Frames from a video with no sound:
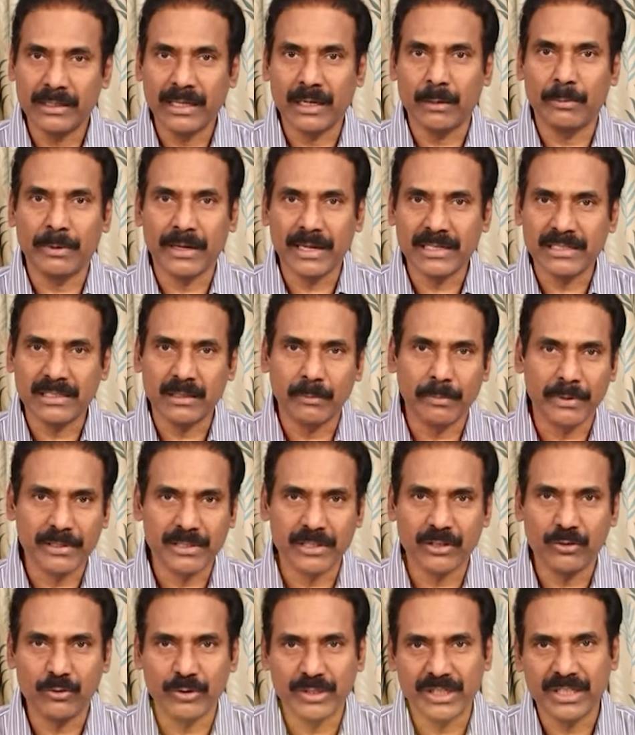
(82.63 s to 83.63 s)
నిలబడాల్సిన
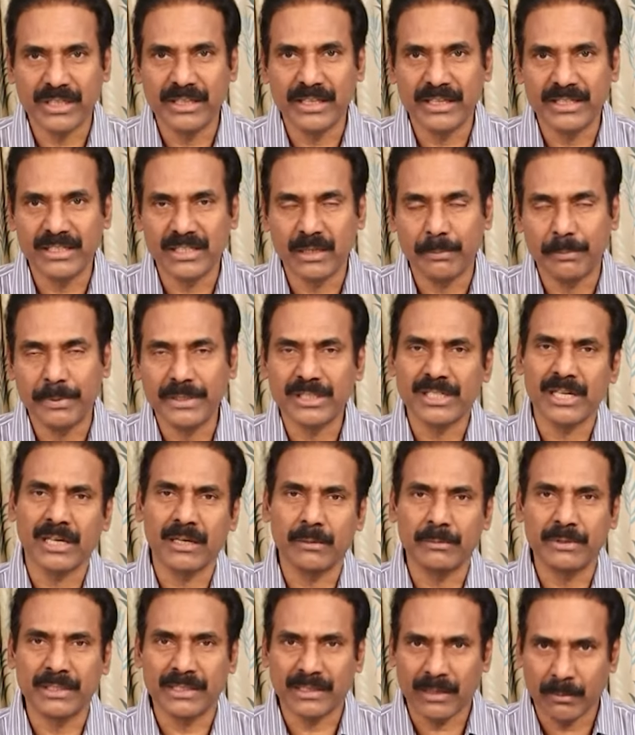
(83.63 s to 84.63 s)
పరిస్థితి వచ్చిందని చెప్పి
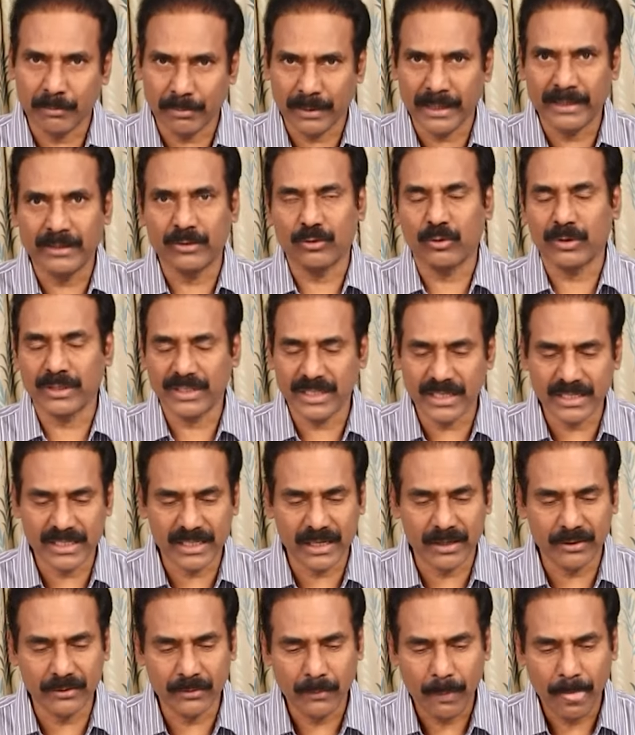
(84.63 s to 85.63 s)
చాలామంది కంప్లైంట్ కూడా
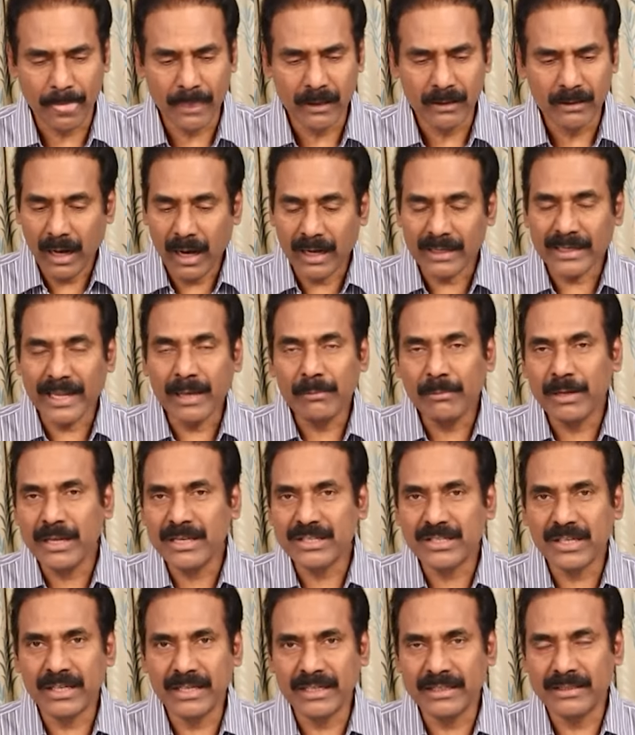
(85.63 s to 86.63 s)
చేశారు ఆ టైంలో
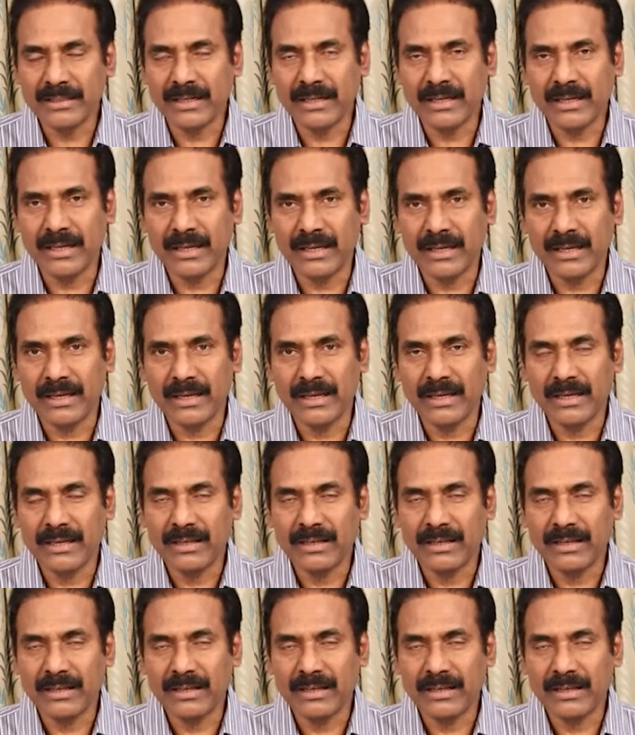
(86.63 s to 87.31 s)
ఏం జరిగిందంటే